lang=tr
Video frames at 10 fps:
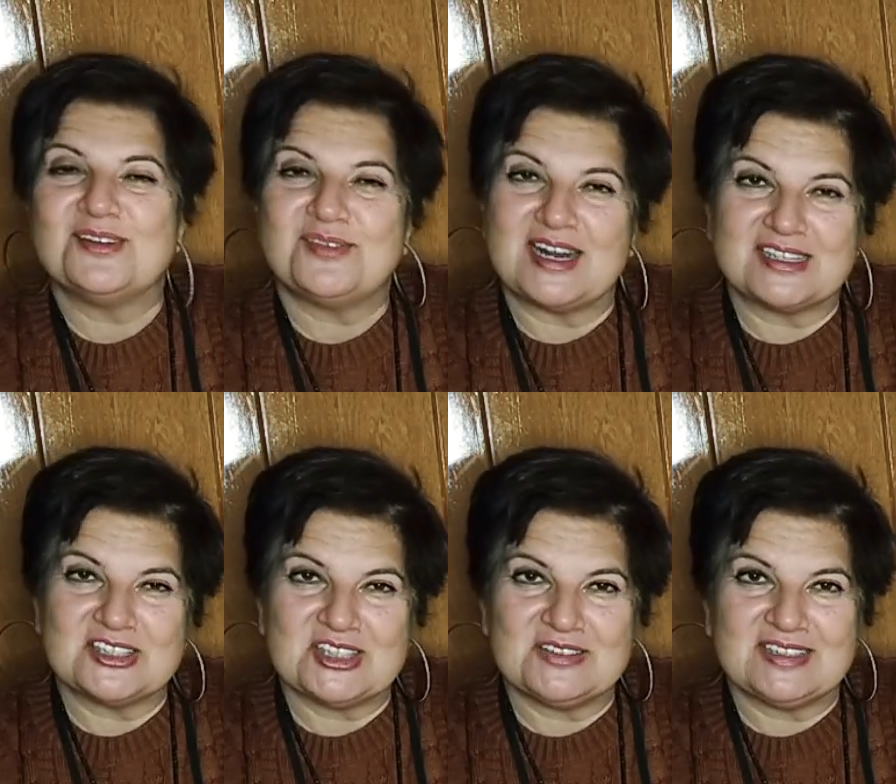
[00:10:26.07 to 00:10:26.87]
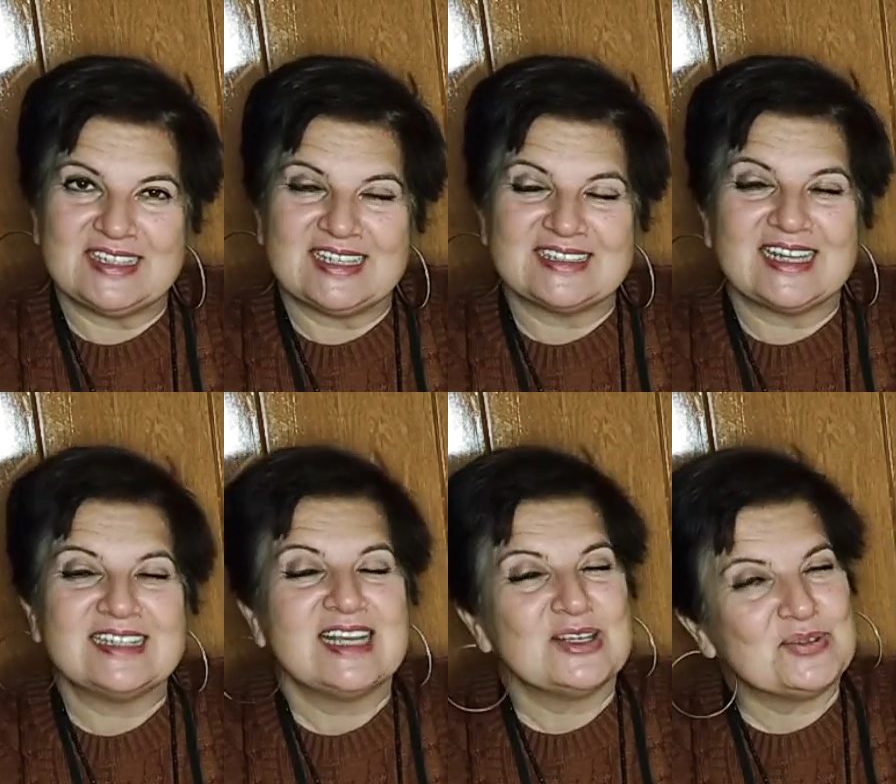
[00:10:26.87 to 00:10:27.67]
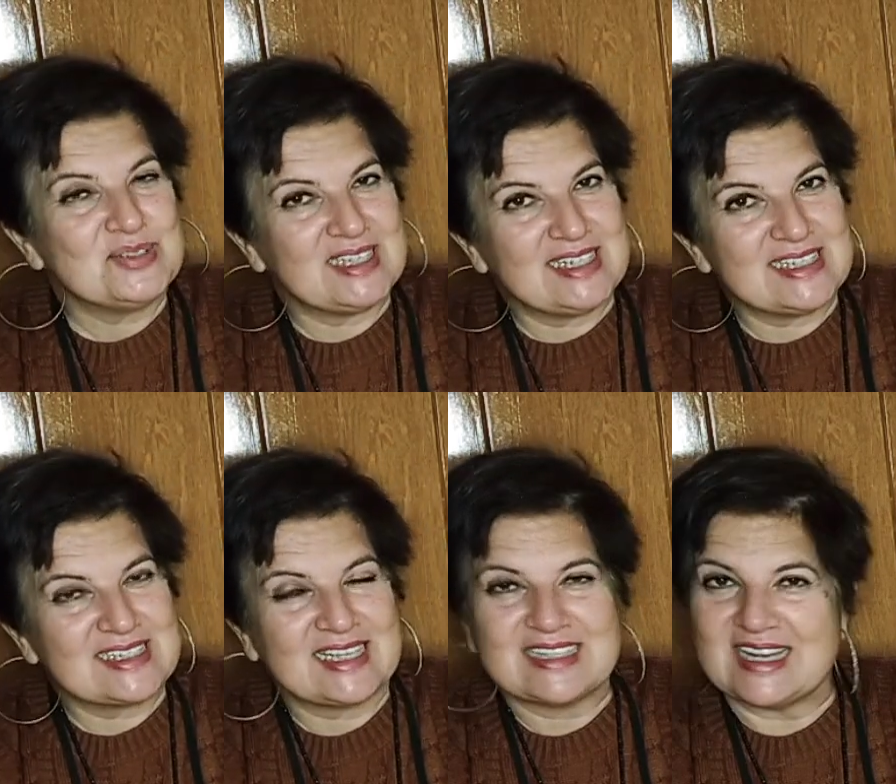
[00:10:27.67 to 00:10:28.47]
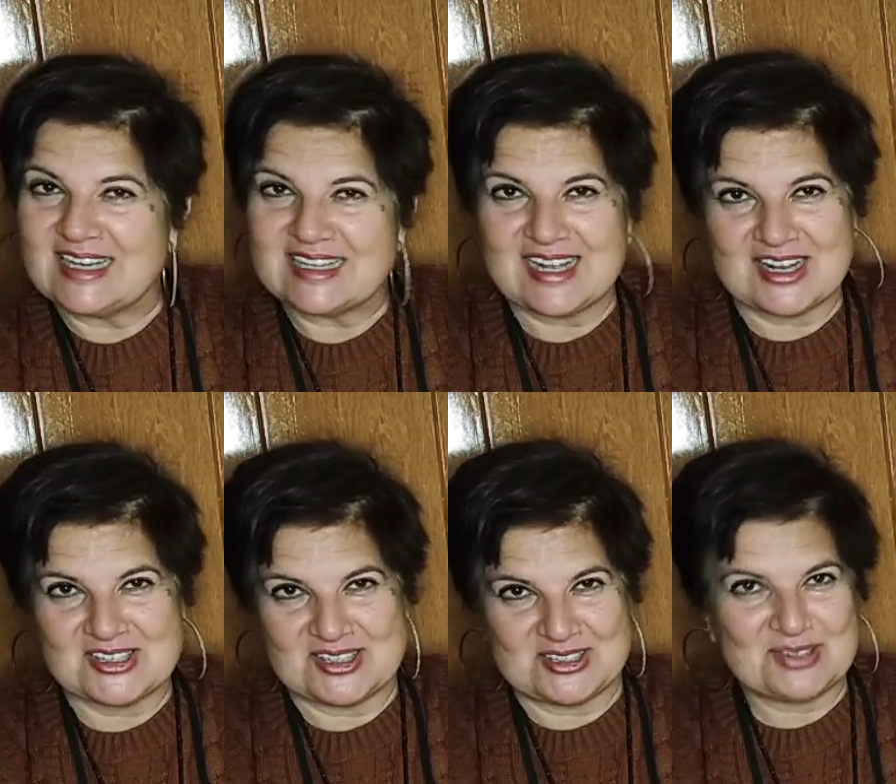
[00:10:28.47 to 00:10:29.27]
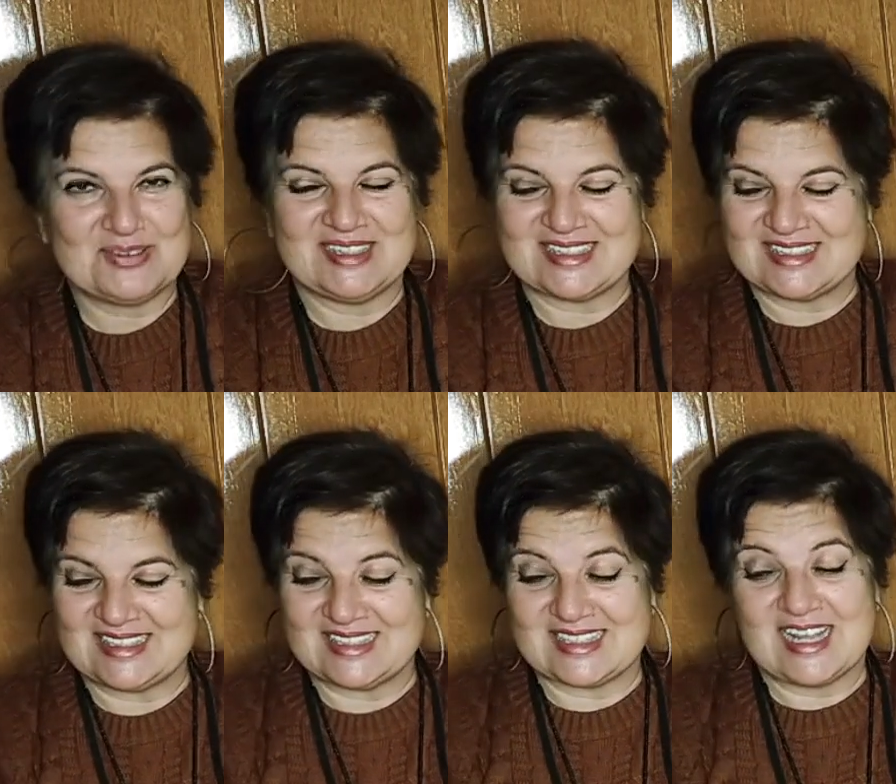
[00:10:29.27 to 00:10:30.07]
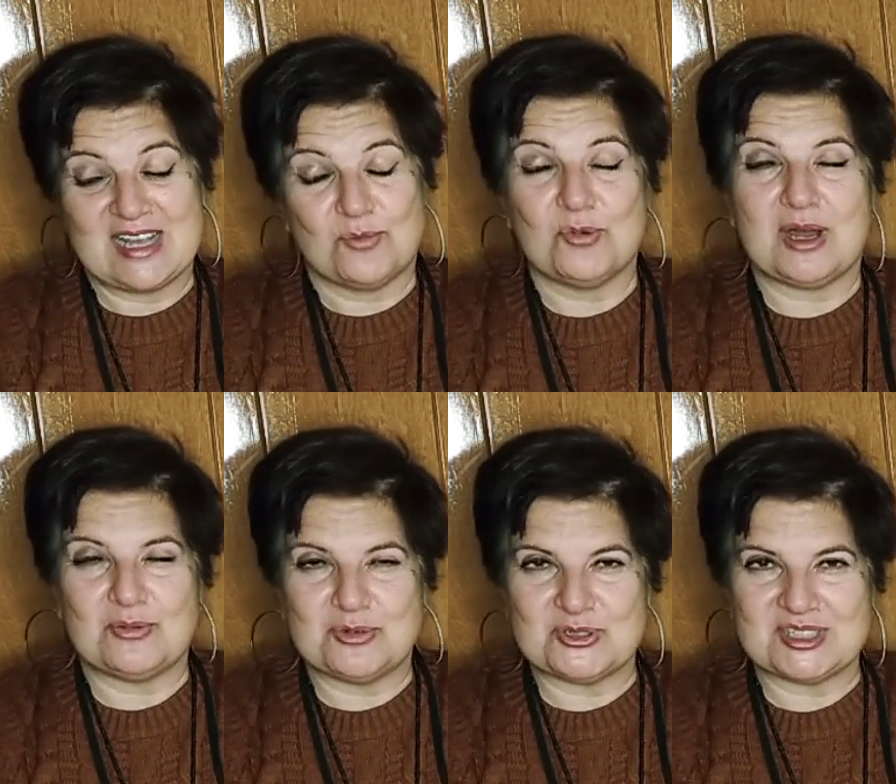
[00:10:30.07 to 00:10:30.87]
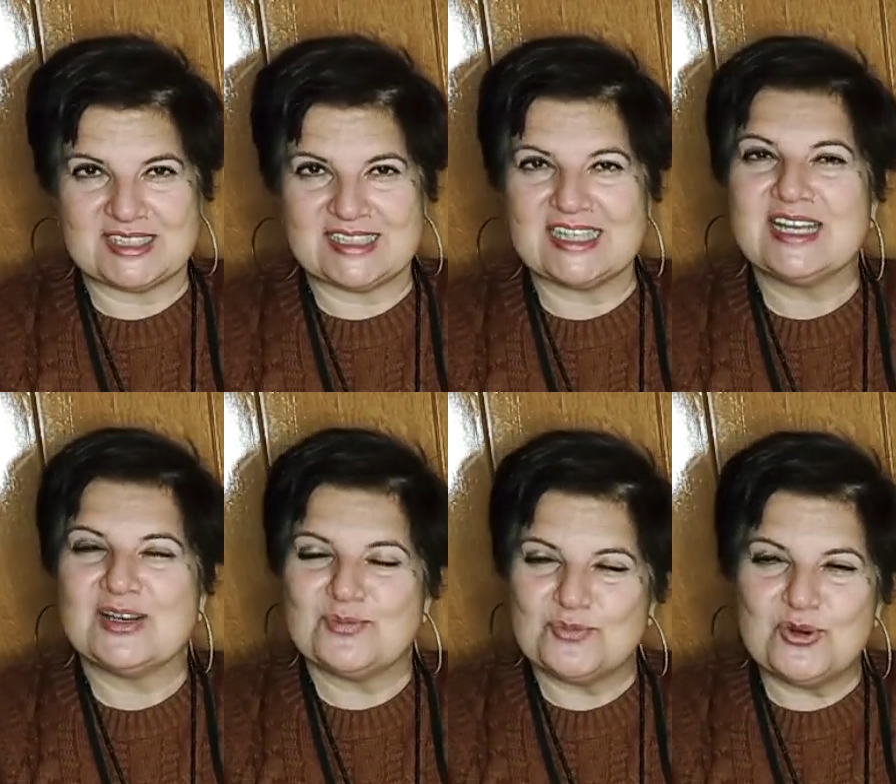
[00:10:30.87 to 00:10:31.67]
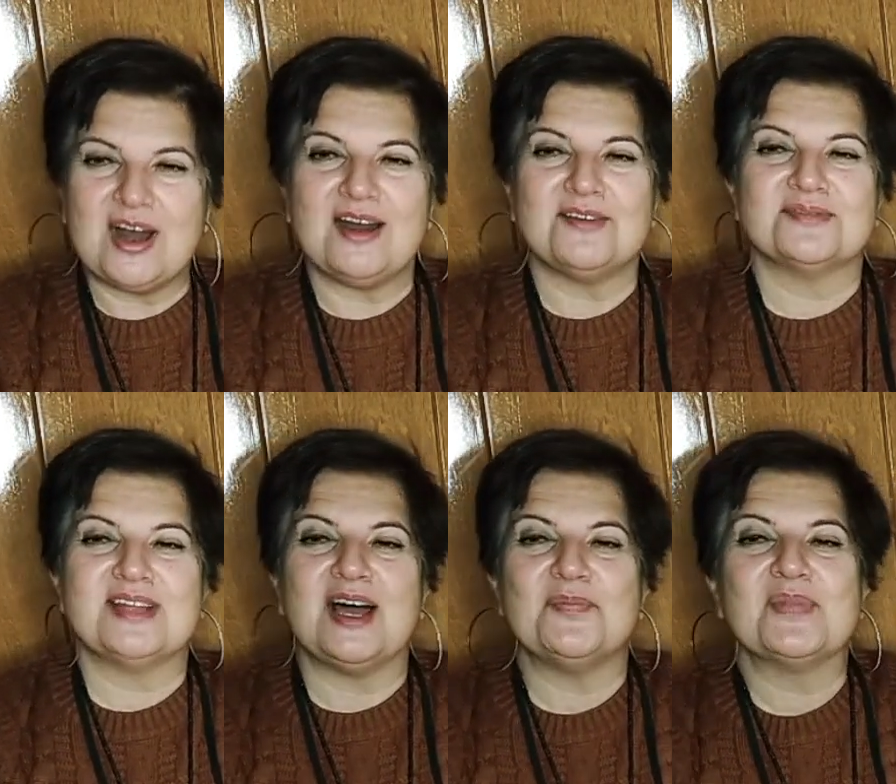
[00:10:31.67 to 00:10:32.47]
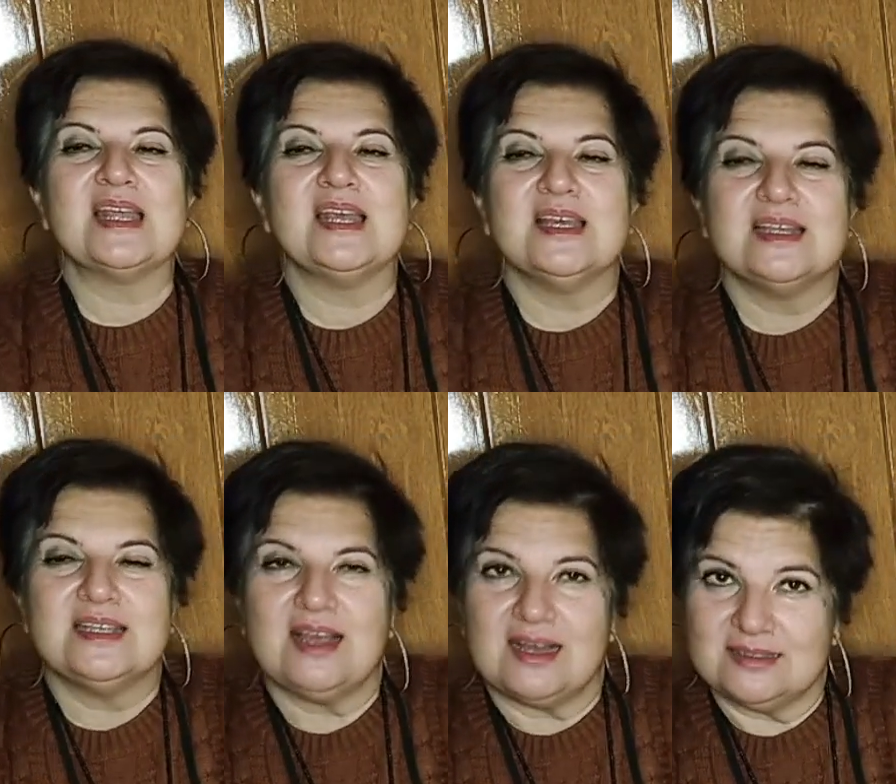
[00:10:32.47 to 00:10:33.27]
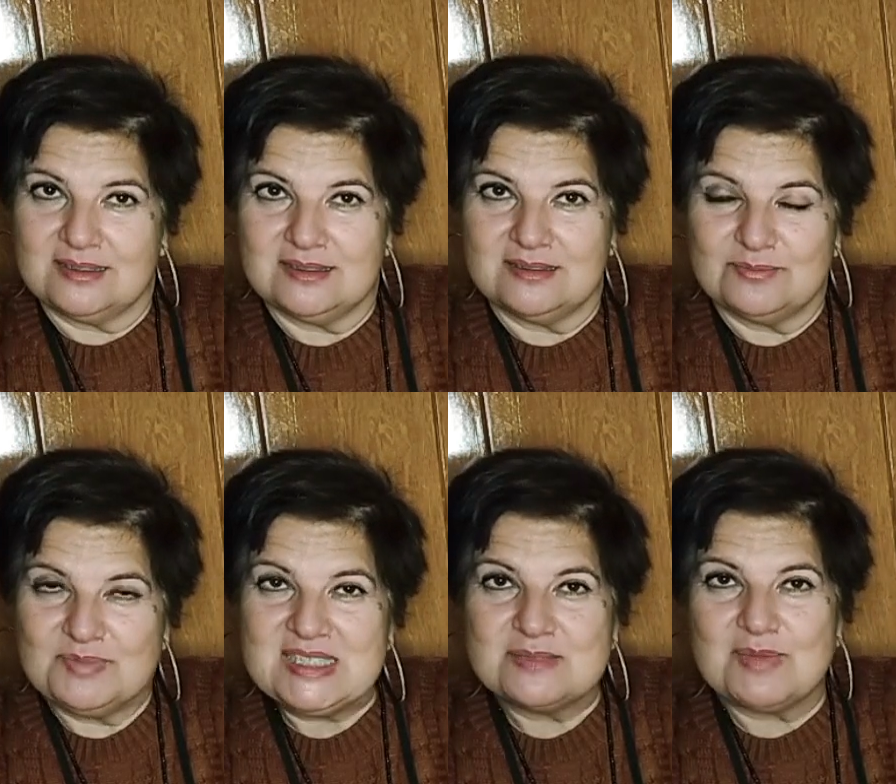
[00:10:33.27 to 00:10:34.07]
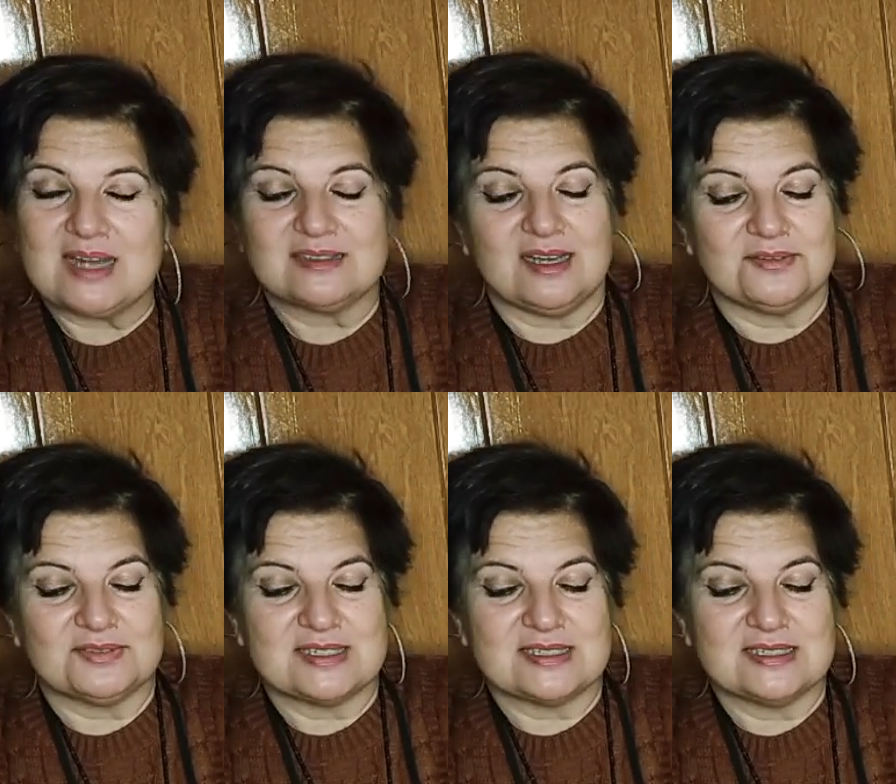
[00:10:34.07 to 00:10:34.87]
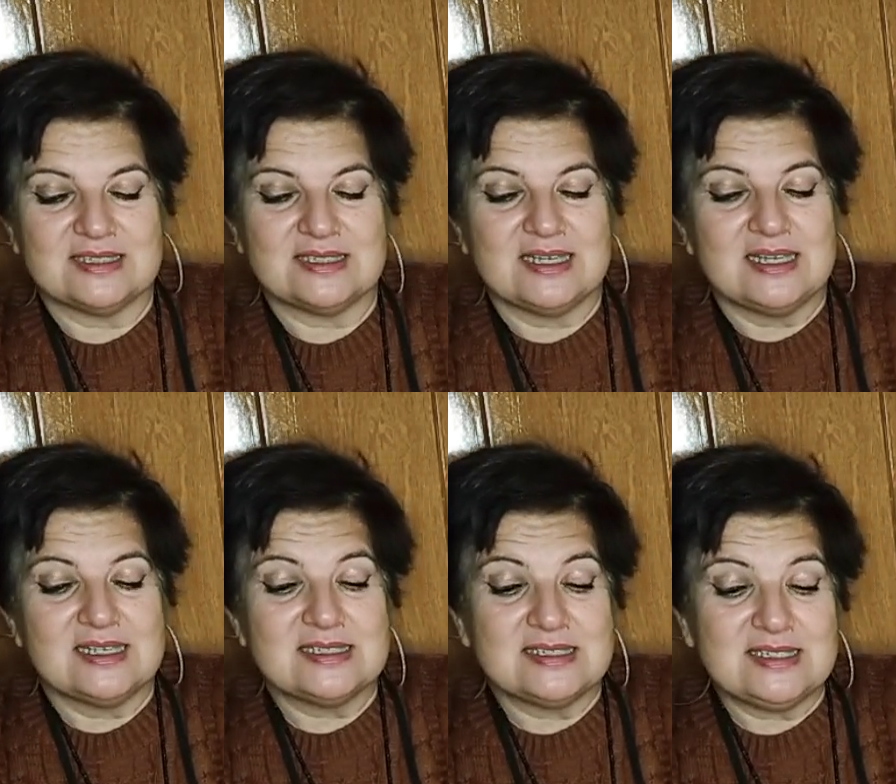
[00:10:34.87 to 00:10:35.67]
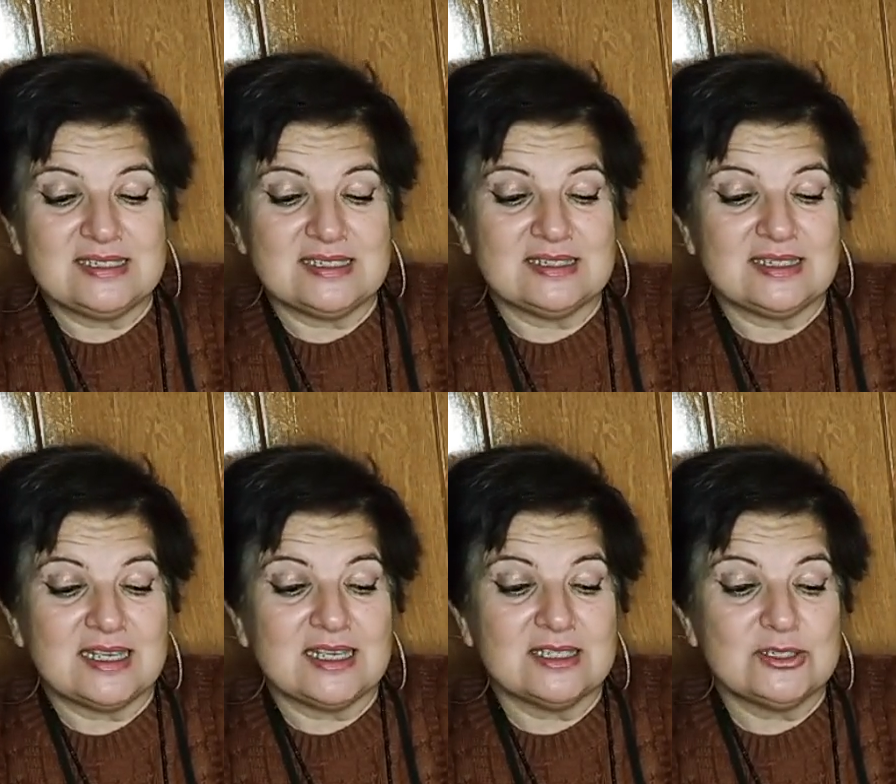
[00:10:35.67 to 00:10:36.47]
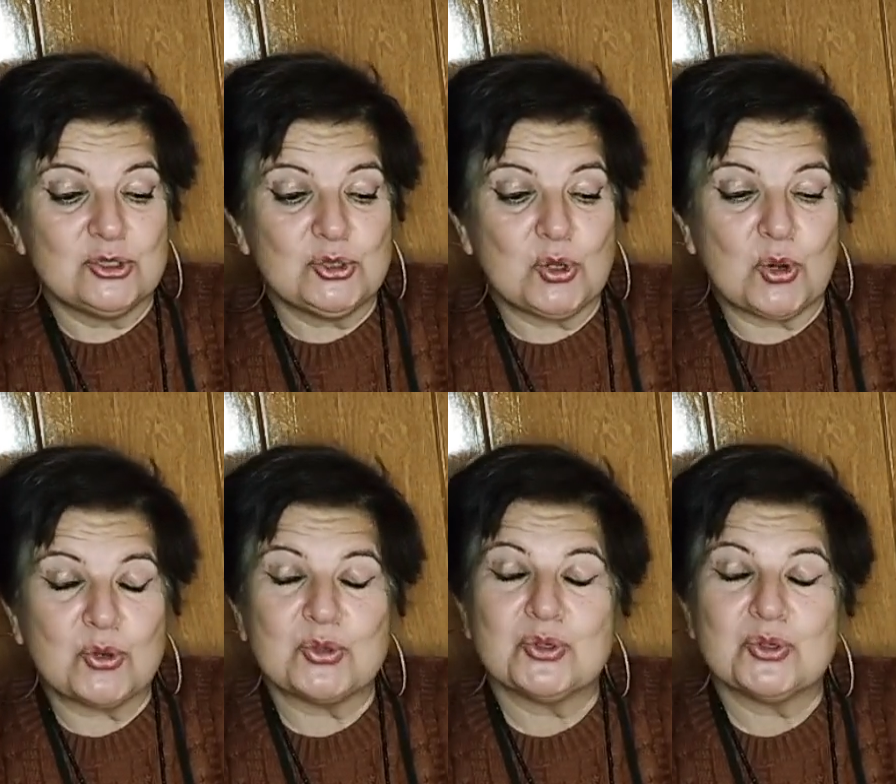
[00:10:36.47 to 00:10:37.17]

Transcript: Farklı çevrelerden güzel insanlarla karşılaşabilirsiniz. Boğa burçları bu hafta yani 1 Mart haftası sizin çok